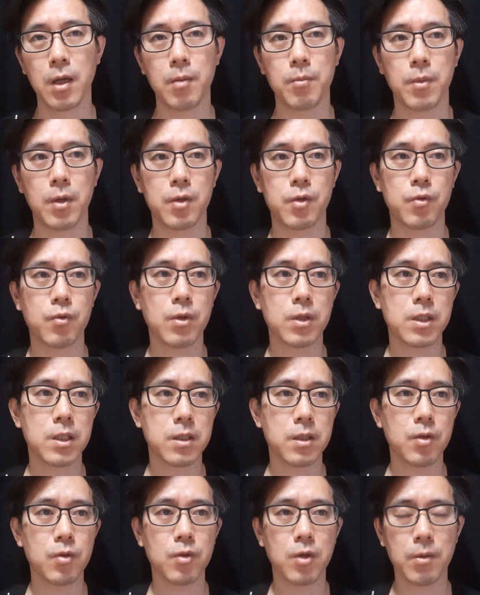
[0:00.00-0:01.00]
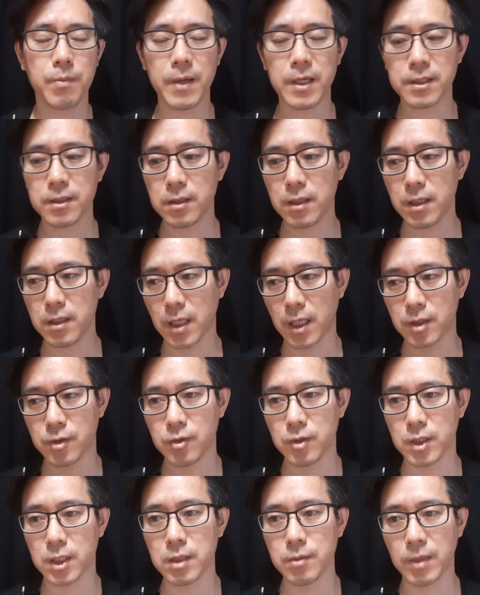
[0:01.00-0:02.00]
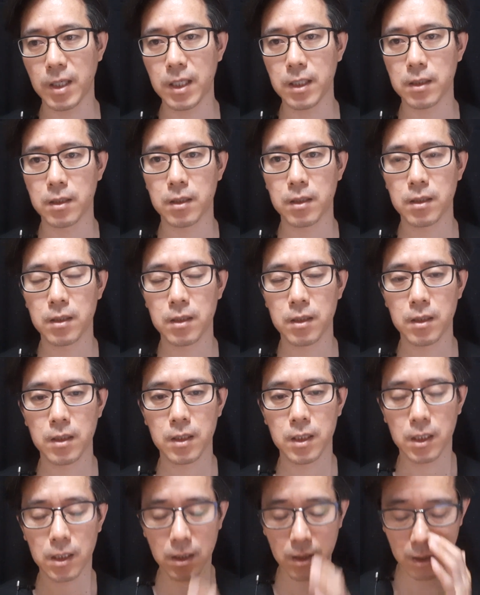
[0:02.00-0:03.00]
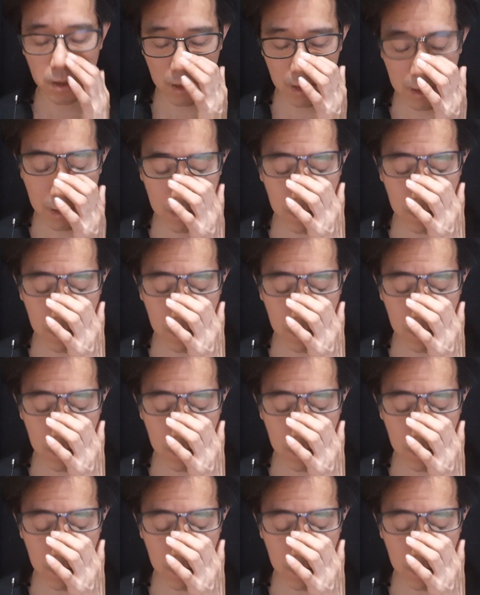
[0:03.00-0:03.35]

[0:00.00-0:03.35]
뭐 6억 7천, 6억 8천에 날 수는 있지만 이걸